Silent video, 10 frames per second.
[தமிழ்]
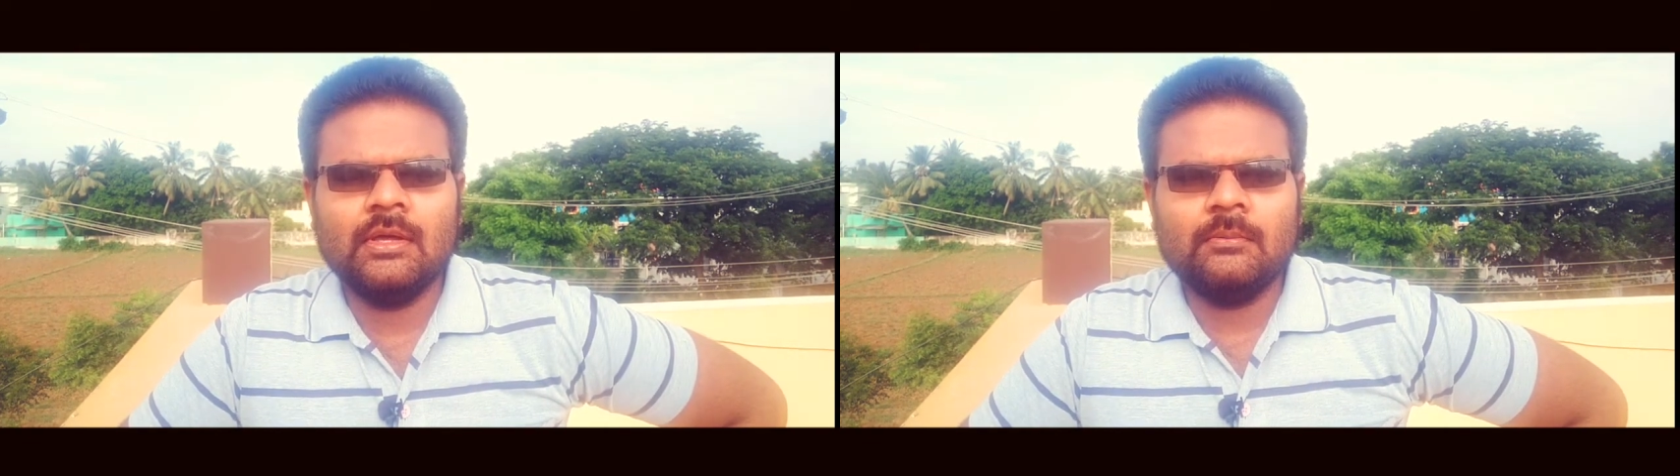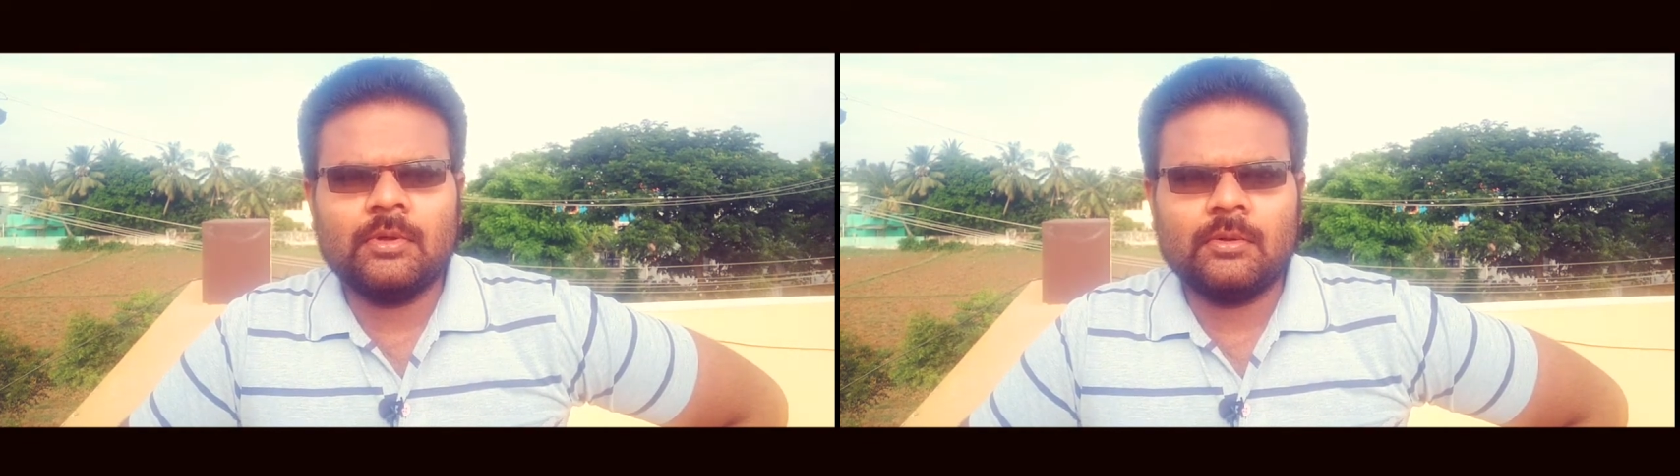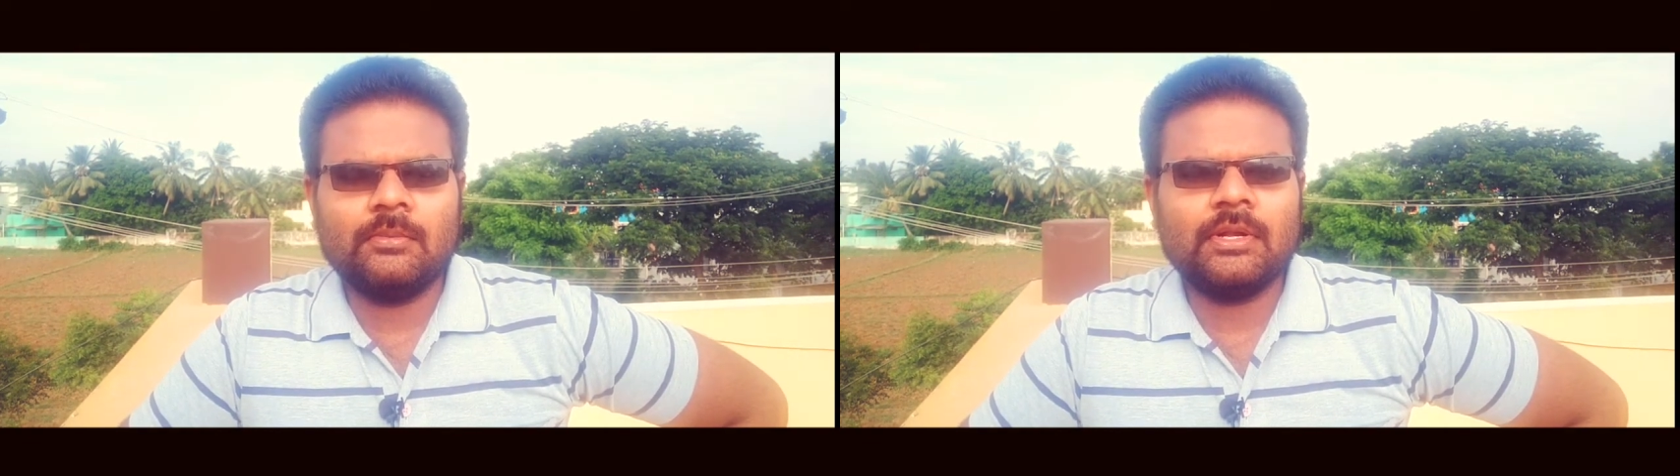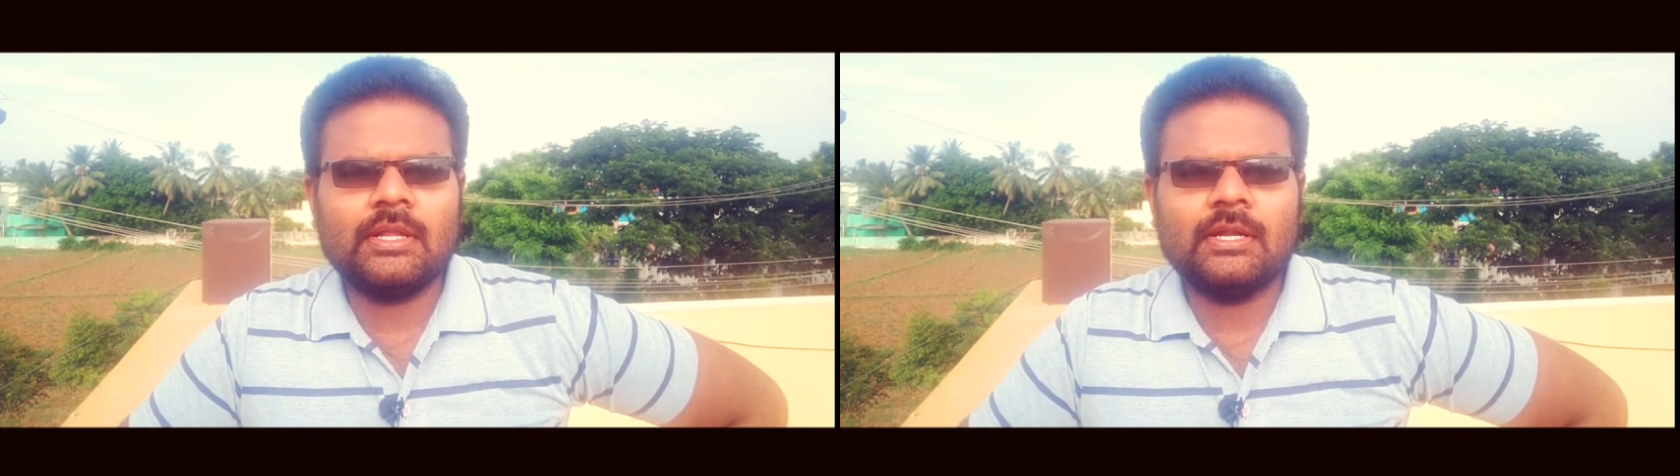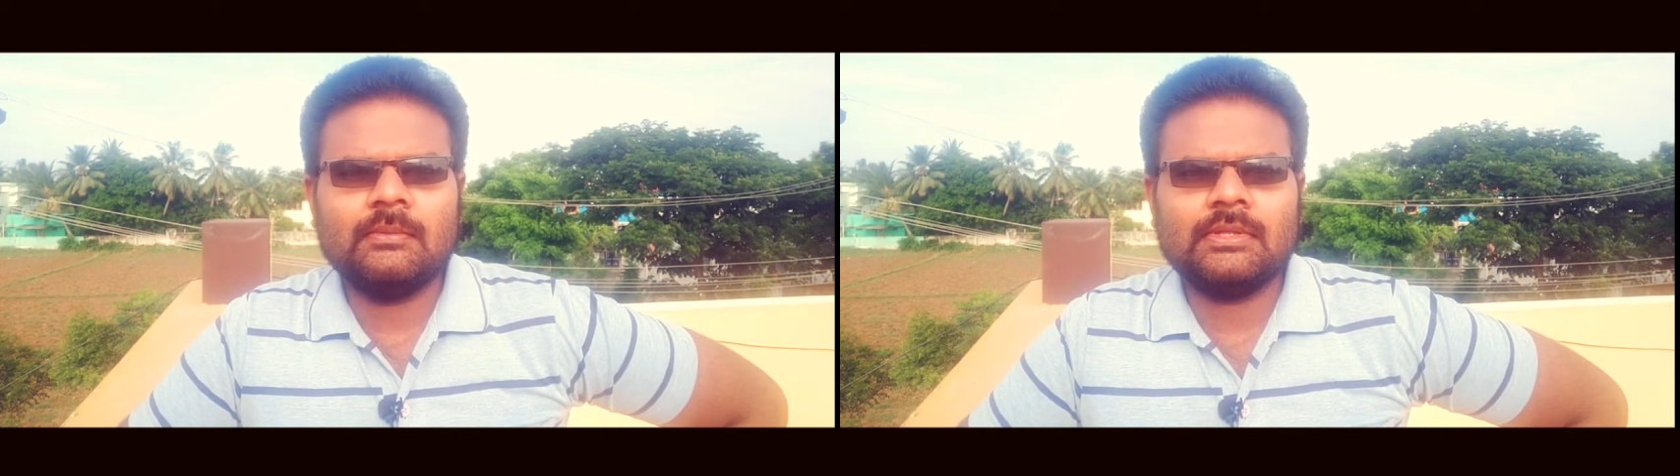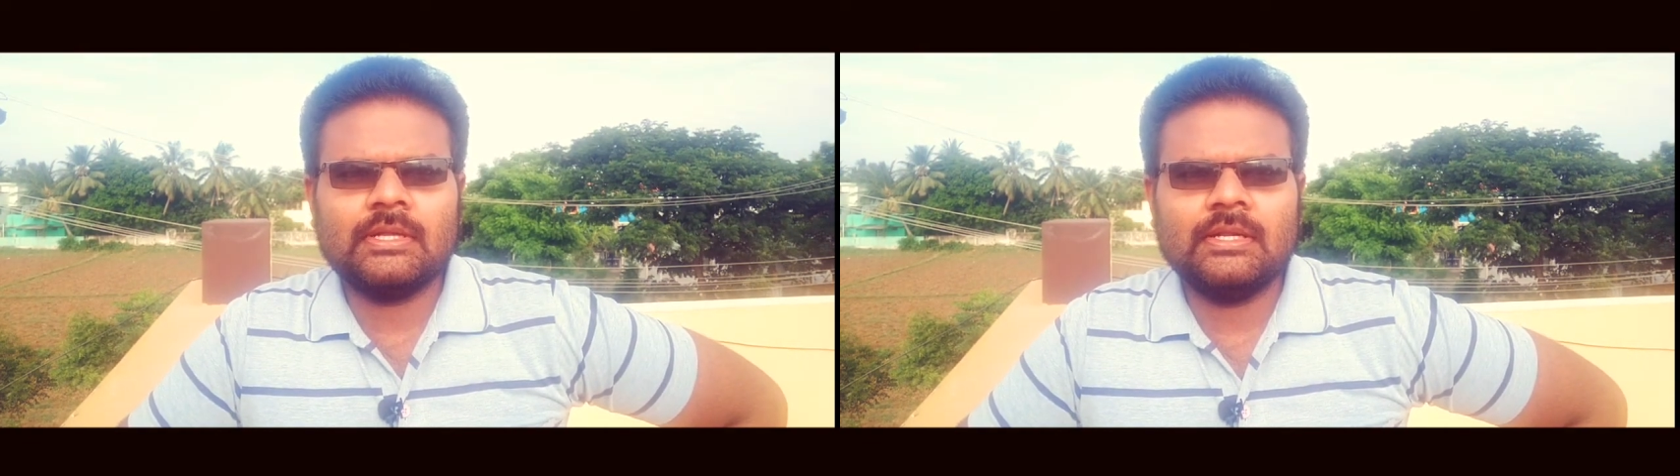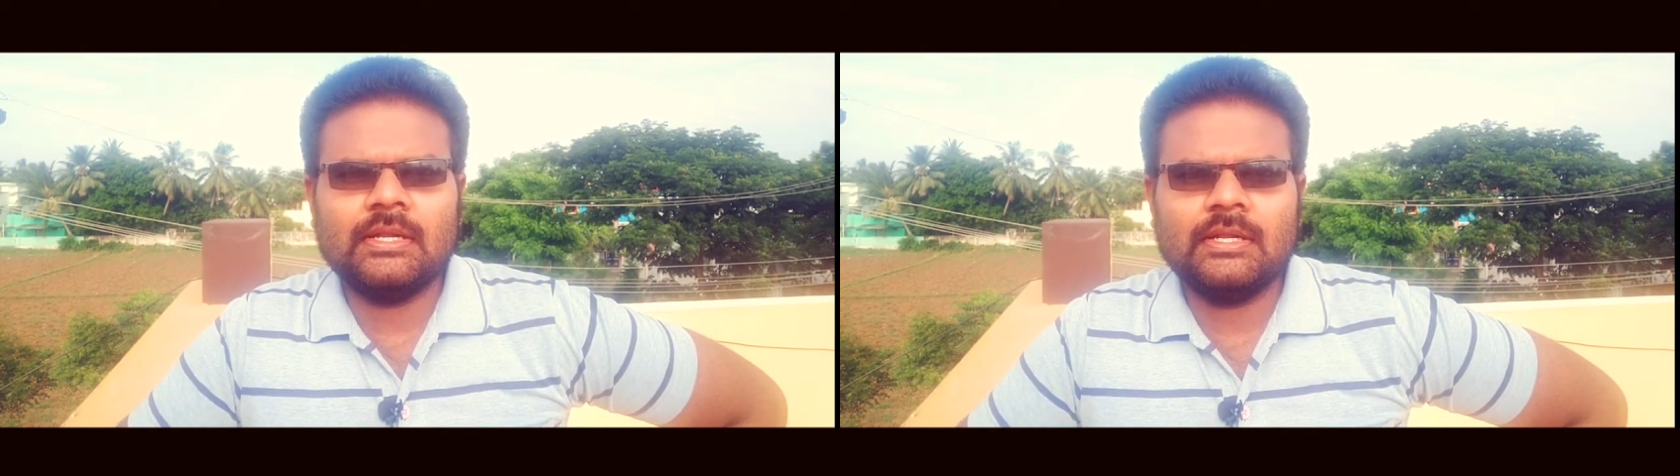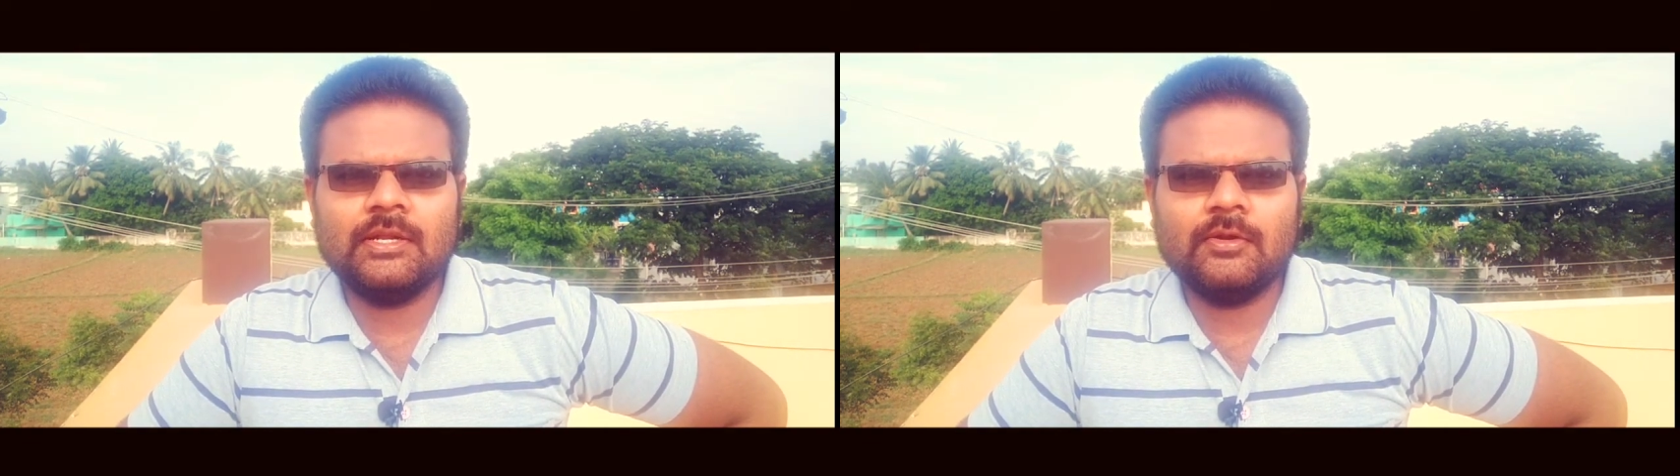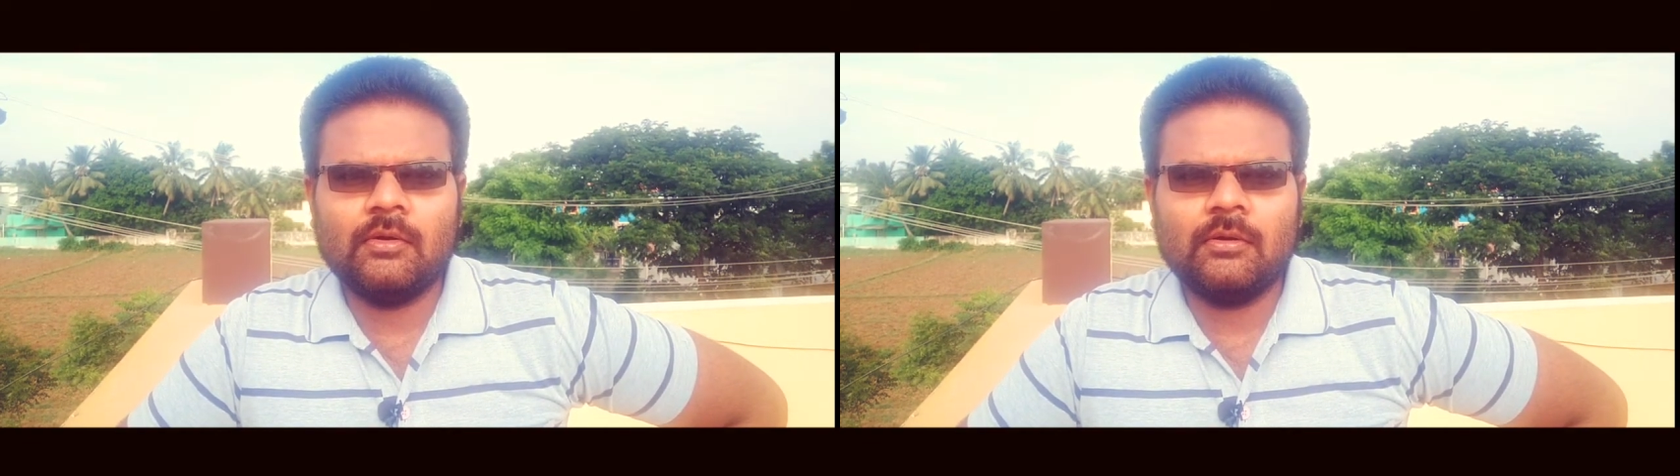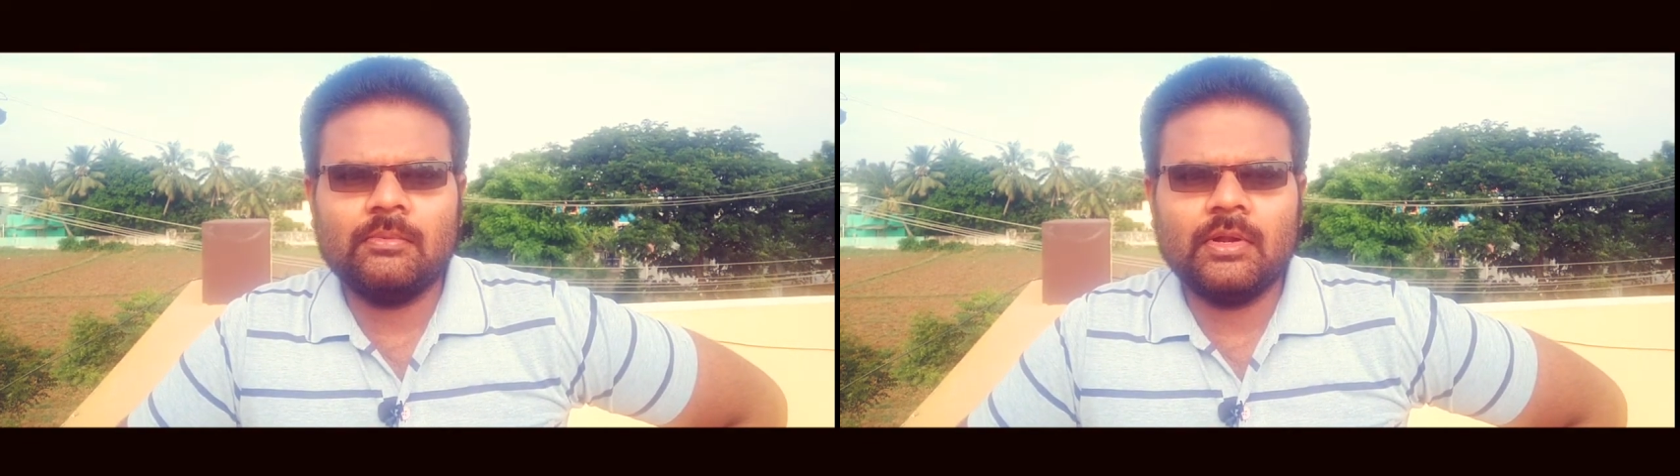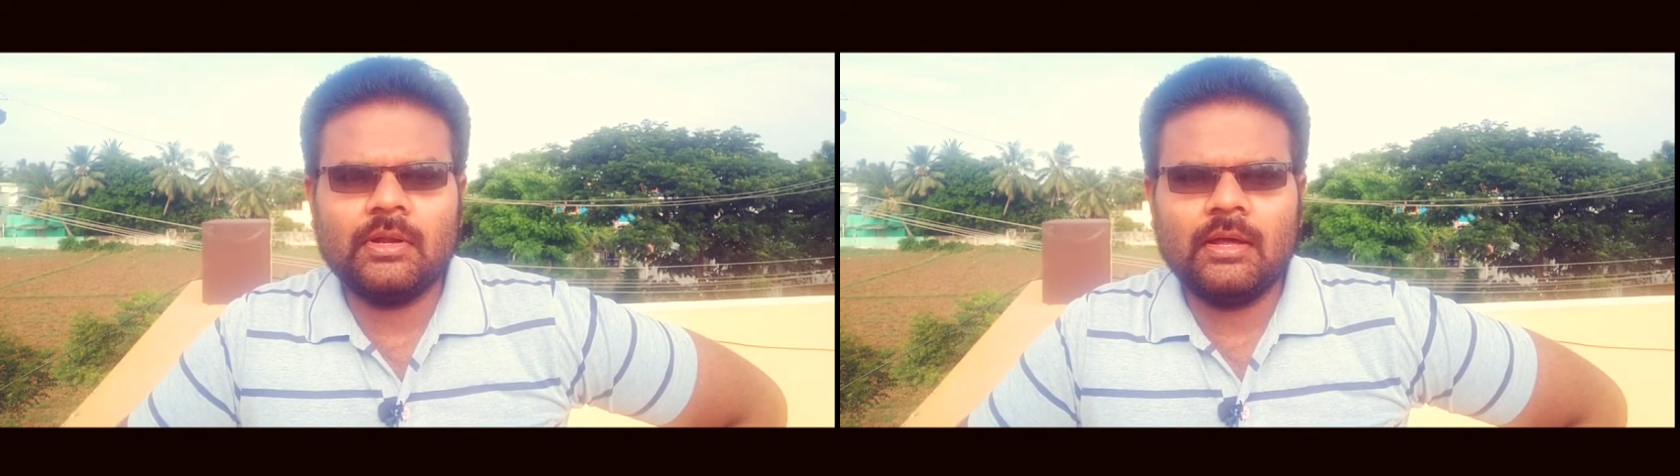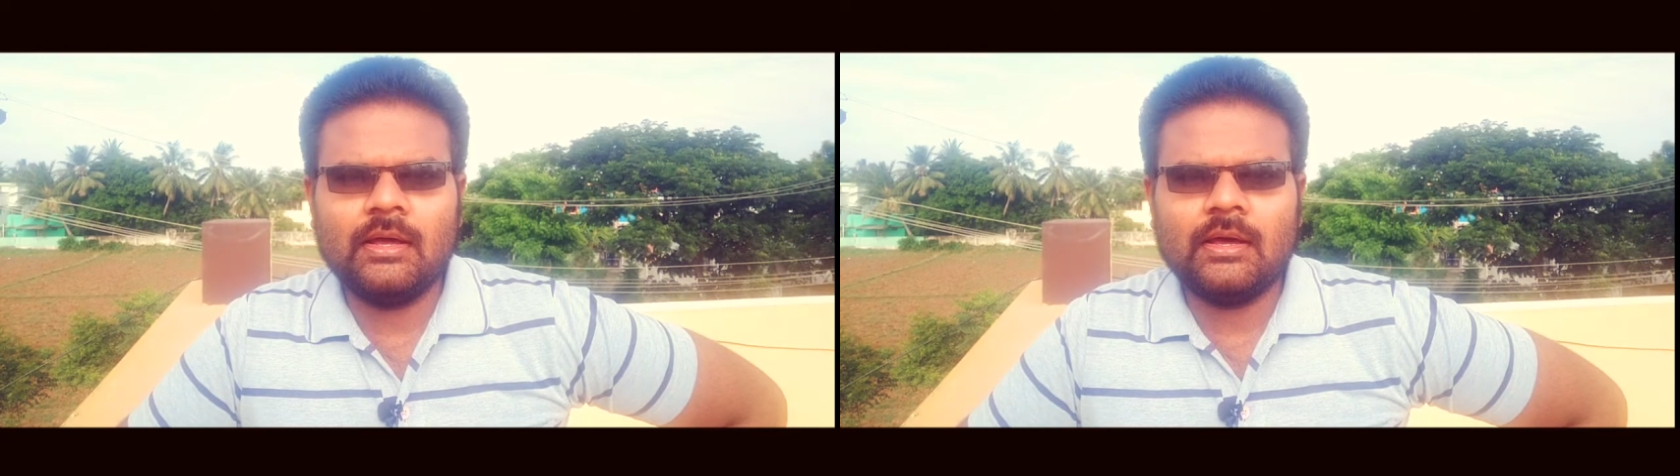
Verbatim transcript: இப்போ ரொம்ப நேரம் நம்ம தண்ணியில் நின்னோம் அப்படின்னா